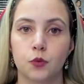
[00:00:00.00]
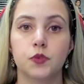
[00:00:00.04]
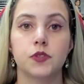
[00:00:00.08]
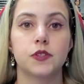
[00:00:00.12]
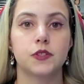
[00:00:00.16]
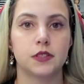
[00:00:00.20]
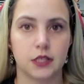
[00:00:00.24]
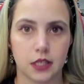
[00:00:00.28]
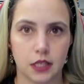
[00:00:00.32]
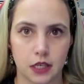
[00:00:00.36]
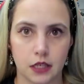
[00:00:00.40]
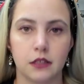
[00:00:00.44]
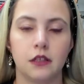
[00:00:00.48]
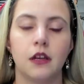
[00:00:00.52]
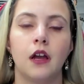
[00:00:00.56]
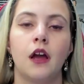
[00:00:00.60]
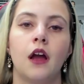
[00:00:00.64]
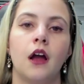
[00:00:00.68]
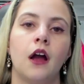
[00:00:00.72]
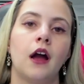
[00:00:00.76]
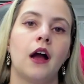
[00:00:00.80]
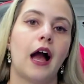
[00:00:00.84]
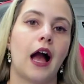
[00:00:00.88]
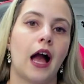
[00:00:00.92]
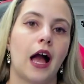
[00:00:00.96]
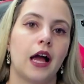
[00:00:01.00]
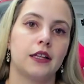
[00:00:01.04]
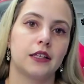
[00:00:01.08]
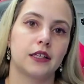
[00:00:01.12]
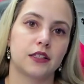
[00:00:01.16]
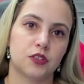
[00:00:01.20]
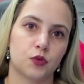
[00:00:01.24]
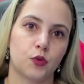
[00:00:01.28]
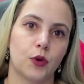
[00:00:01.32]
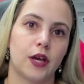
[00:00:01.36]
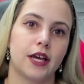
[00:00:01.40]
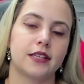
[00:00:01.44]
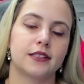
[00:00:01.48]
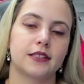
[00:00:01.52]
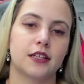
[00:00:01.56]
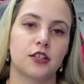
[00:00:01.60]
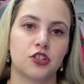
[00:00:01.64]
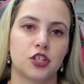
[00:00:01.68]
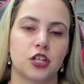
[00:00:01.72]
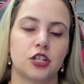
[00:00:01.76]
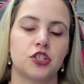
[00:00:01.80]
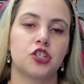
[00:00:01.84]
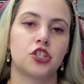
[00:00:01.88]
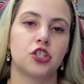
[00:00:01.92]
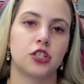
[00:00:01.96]
sim, Alex Wesker
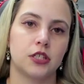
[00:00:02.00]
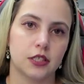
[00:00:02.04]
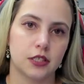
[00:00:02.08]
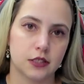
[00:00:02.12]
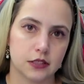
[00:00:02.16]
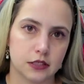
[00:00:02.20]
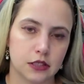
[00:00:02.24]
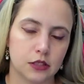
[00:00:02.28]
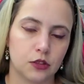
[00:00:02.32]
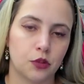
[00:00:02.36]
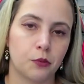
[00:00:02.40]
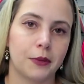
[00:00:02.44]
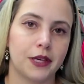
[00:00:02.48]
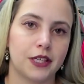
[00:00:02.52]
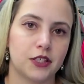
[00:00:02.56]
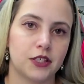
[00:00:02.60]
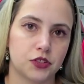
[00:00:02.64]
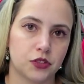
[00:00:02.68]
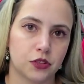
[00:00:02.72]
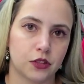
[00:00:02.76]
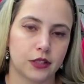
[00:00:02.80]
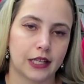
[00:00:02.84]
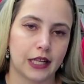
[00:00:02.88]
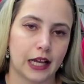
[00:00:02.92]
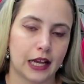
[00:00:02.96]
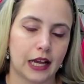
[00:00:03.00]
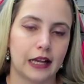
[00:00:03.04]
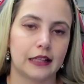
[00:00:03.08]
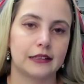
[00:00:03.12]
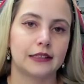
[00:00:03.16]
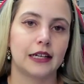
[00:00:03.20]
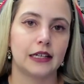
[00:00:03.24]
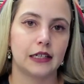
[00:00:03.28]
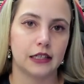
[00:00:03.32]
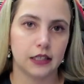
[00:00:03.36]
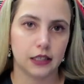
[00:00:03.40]
já tinha sido mencionada